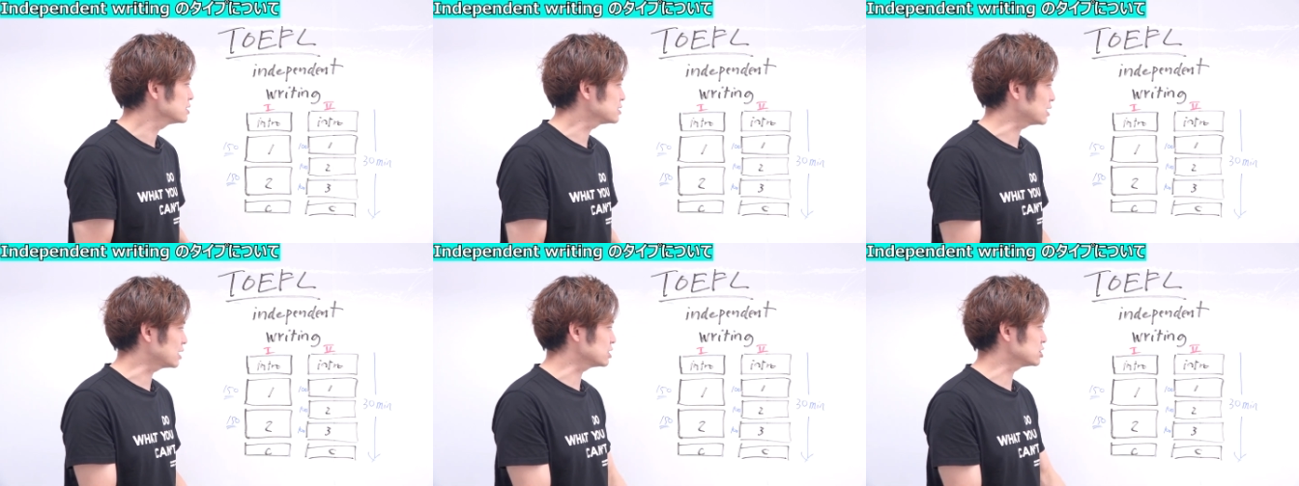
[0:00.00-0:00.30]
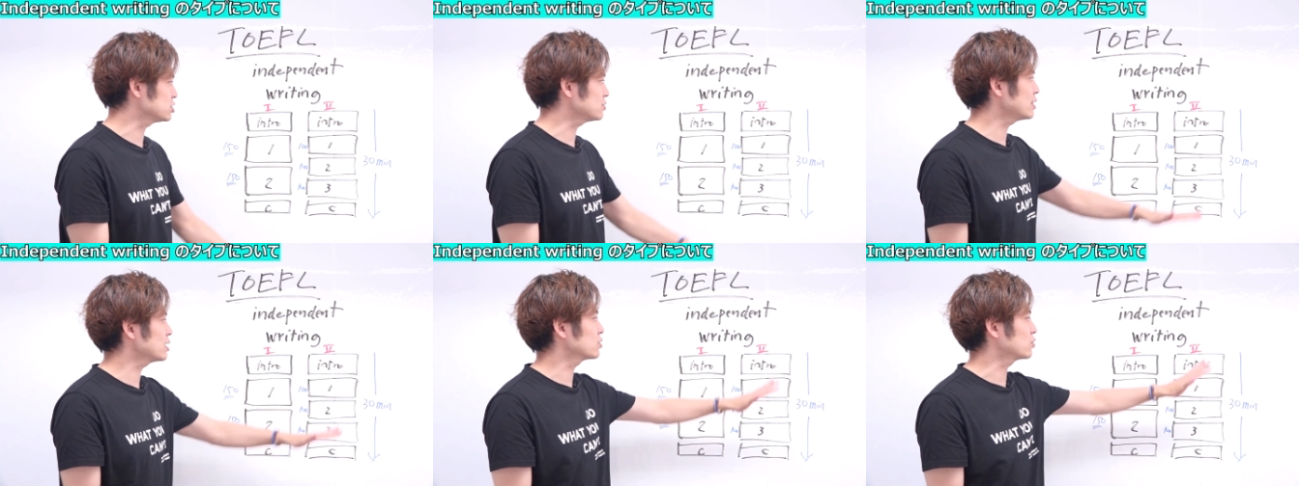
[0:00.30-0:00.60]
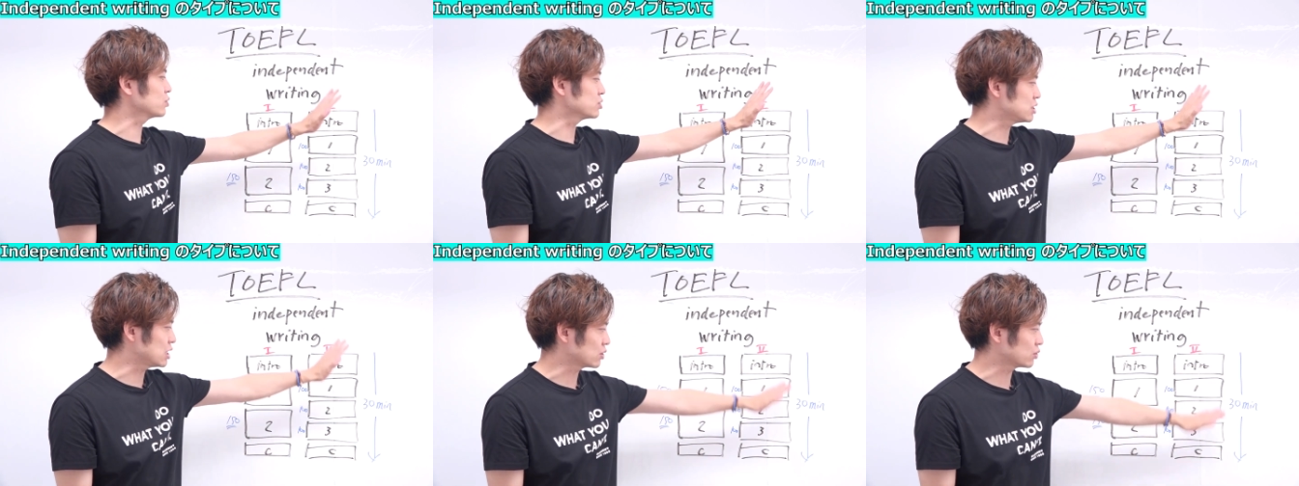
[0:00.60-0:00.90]
最初は
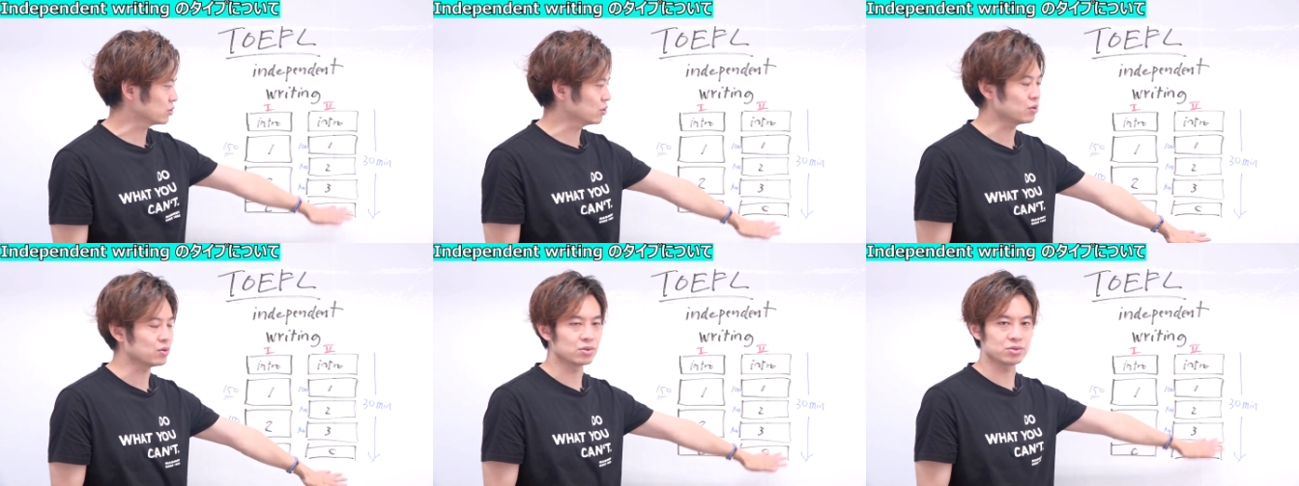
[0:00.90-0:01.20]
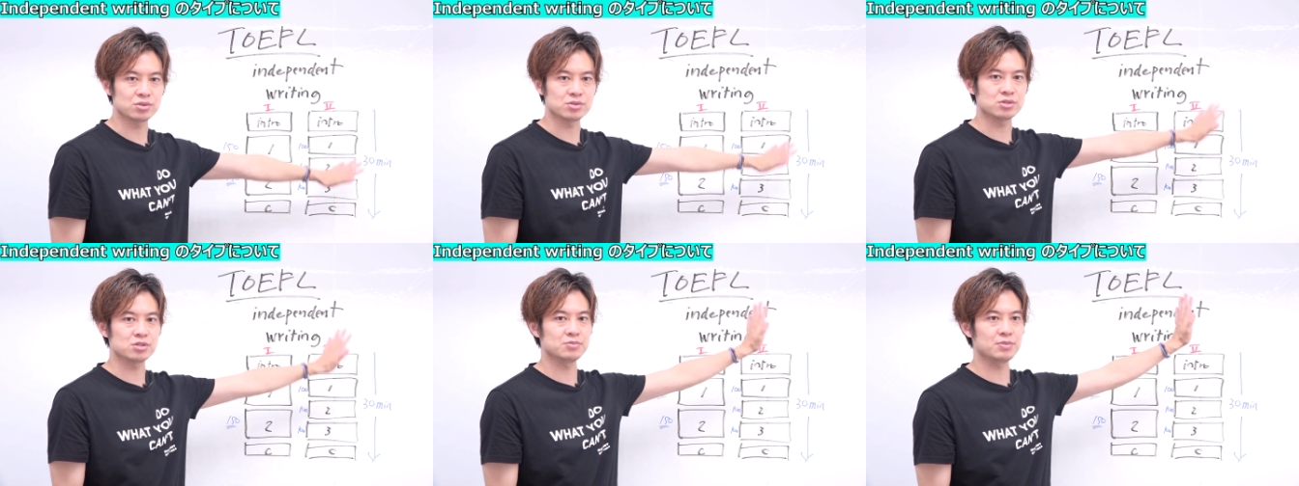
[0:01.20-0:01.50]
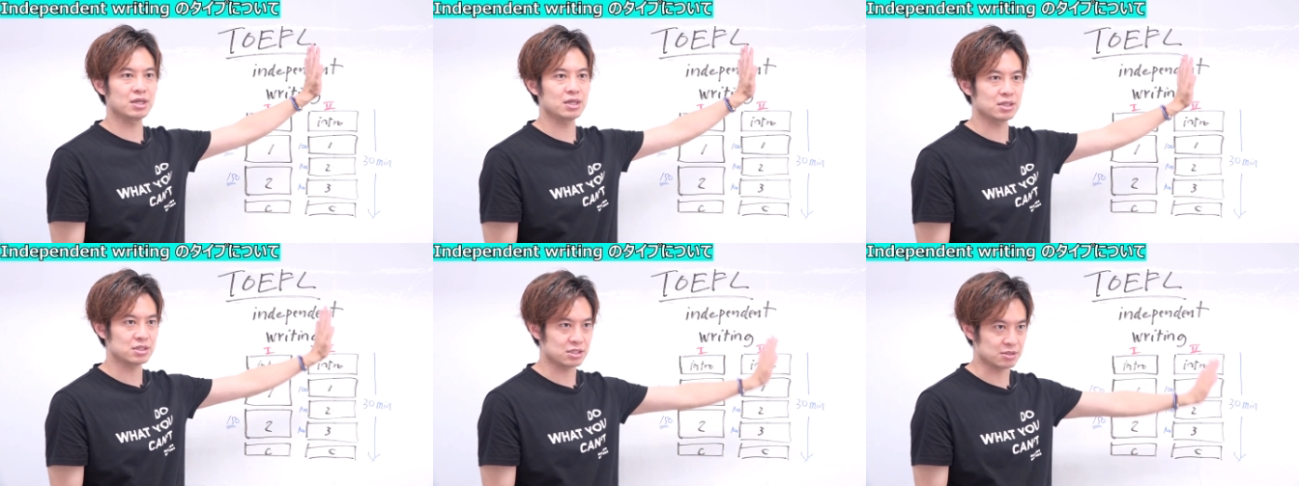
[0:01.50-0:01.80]
こっちいうことをお勧
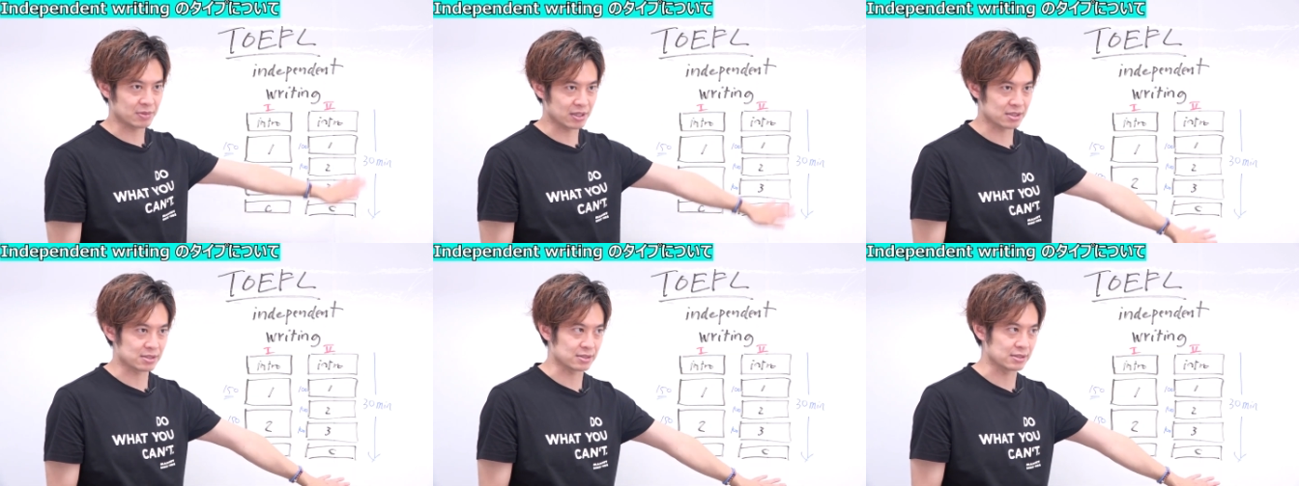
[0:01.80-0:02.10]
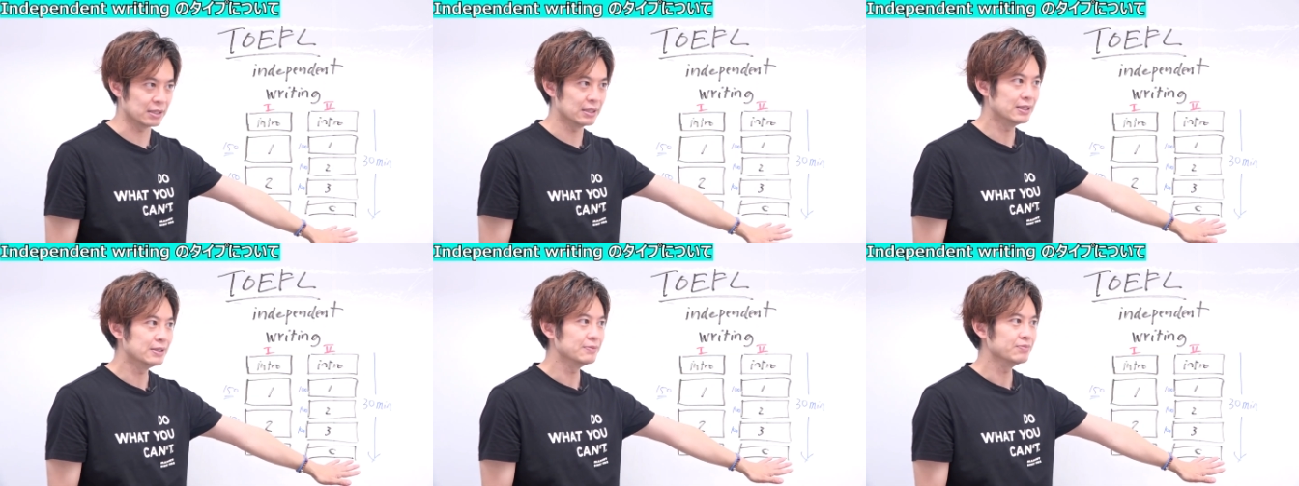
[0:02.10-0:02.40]
めします。